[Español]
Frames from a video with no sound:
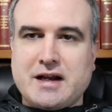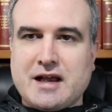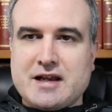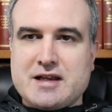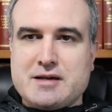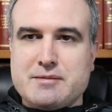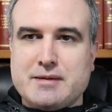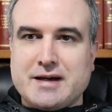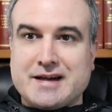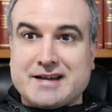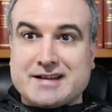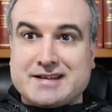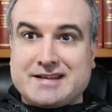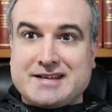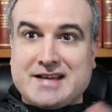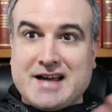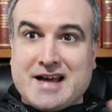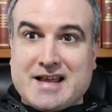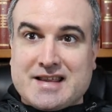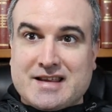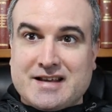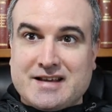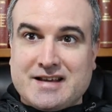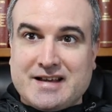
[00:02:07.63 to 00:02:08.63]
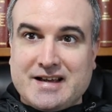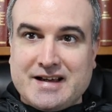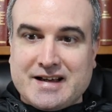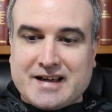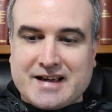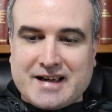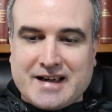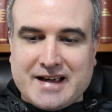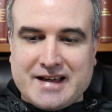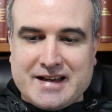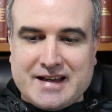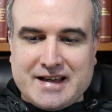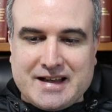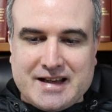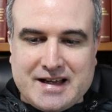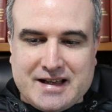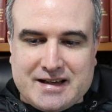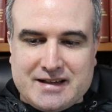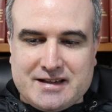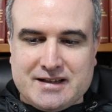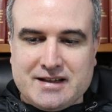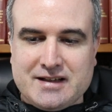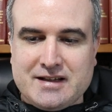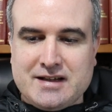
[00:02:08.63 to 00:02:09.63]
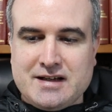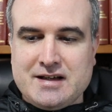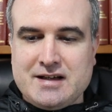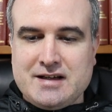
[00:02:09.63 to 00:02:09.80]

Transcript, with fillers: la libertad en general,